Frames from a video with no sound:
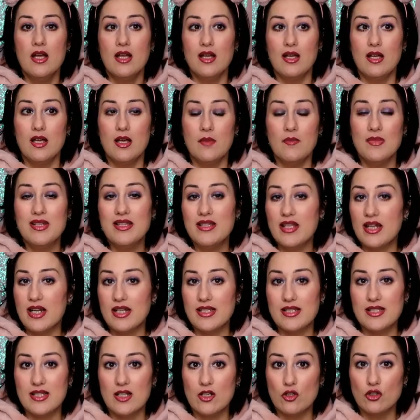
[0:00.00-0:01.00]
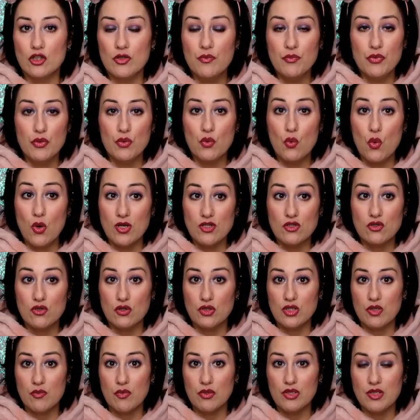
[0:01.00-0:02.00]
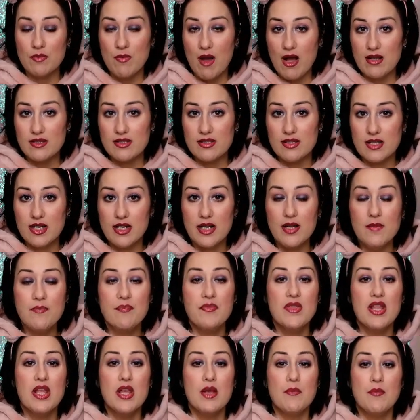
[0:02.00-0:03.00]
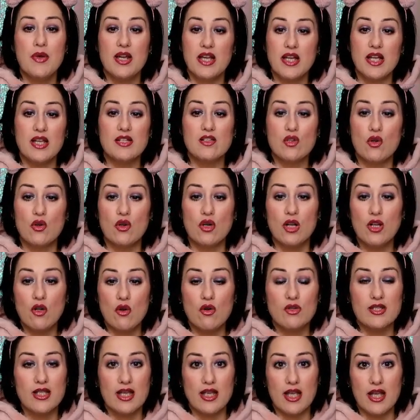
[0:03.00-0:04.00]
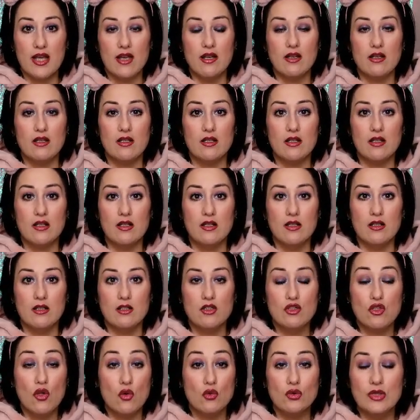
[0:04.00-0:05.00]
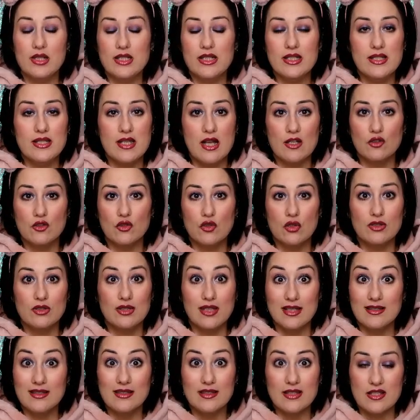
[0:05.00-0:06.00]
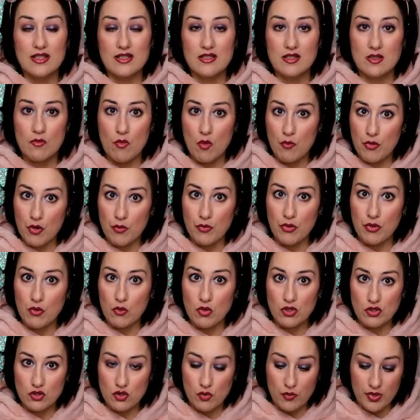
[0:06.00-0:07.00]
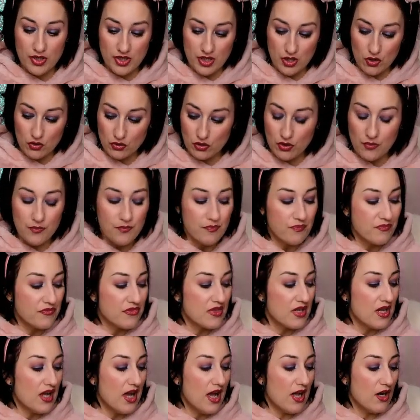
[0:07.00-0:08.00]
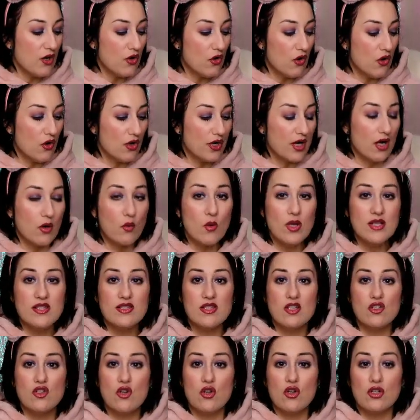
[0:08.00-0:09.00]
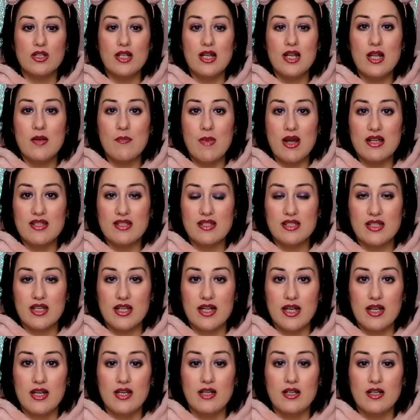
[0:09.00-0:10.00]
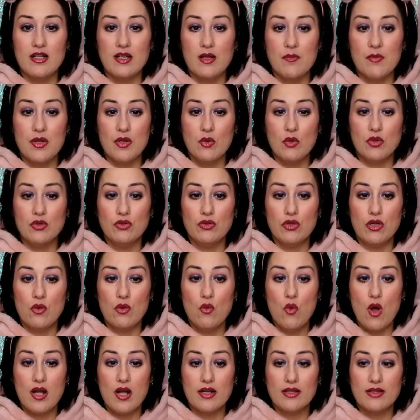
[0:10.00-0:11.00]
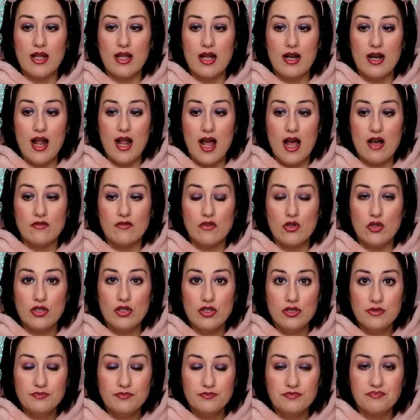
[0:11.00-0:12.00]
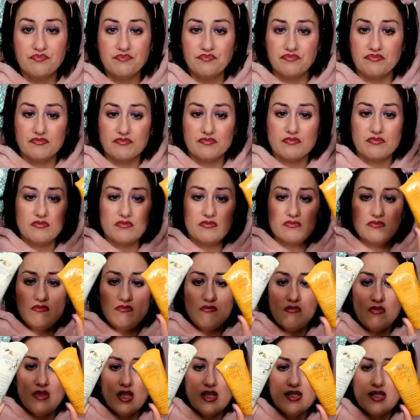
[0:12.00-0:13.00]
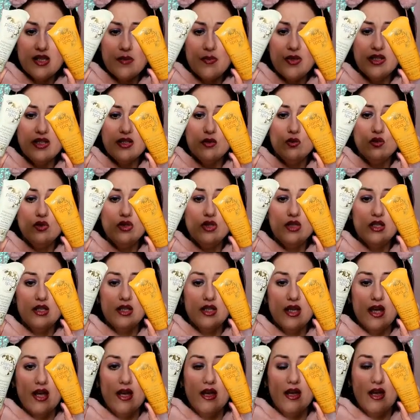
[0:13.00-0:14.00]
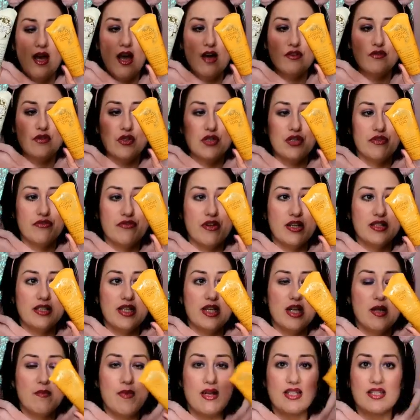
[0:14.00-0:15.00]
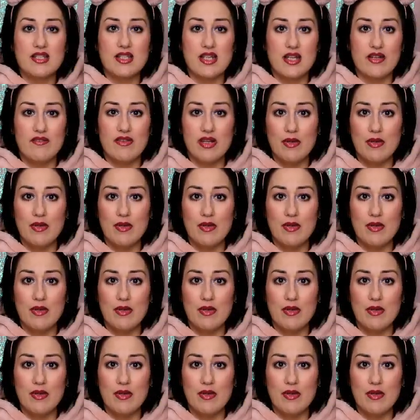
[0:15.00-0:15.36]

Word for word: eh, mi interessano di più questo tipo di maschere, perché sono le cose che eh, sto utilizzando tantissimo proprio in questo periodo. Allora, queste sono delle maschere eh, per quanto riguarda l'Avon. Sapete tutti che Avon fa delle maschere